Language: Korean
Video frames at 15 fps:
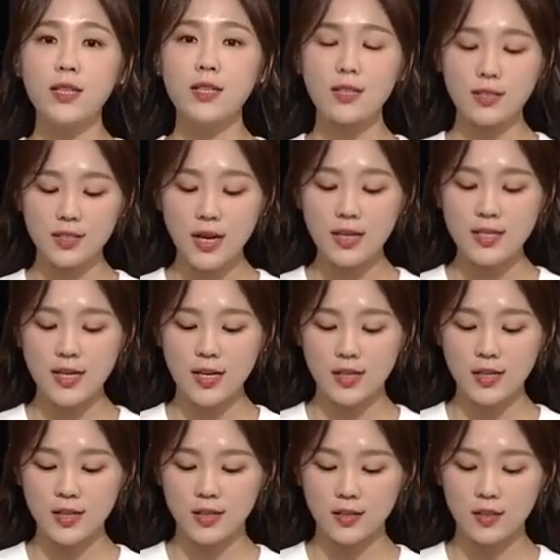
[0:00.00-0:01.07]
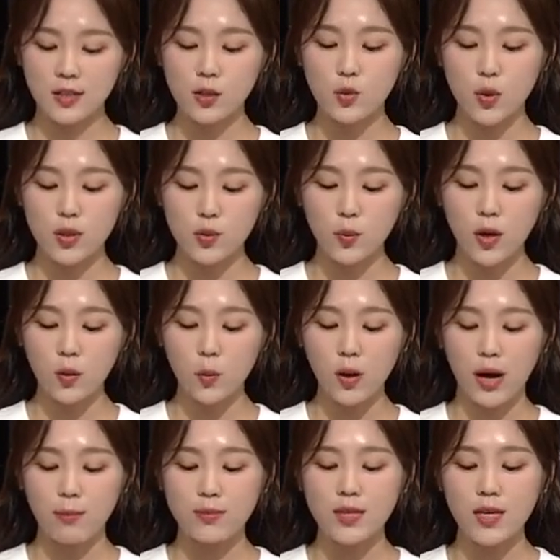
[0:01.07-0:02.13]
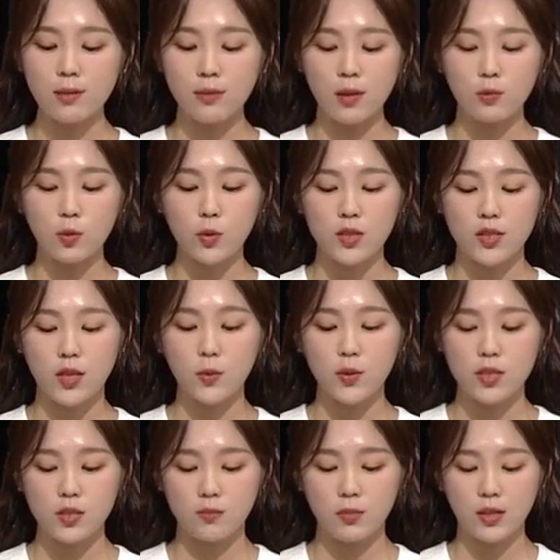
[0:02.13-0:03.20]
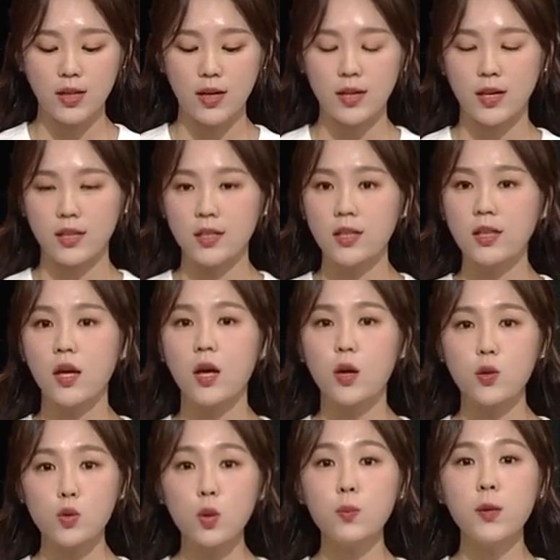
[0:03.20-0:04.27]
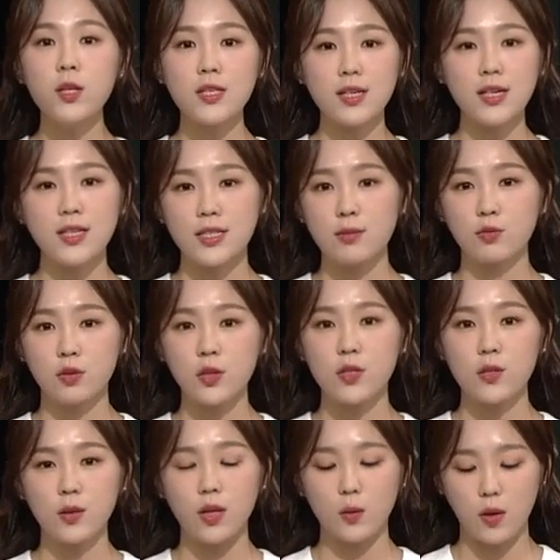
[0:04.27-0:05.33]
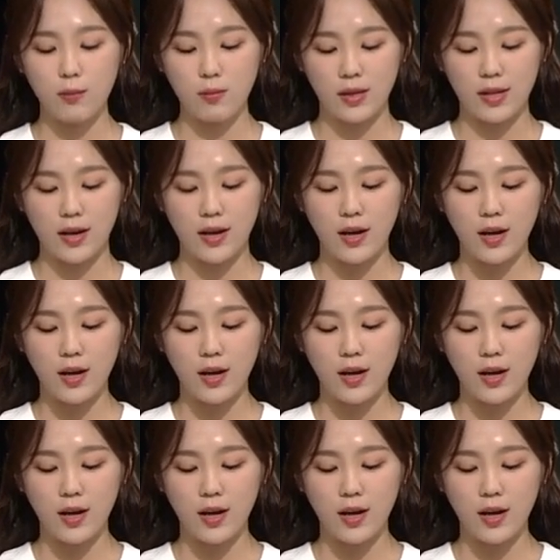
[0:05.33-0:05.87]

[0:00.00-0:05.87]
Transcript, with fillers: 상자에는 늘 죄송하고 감사한 마음으로 지내고 있습니다라는 손편지까지 붙어 있었다고 합니다.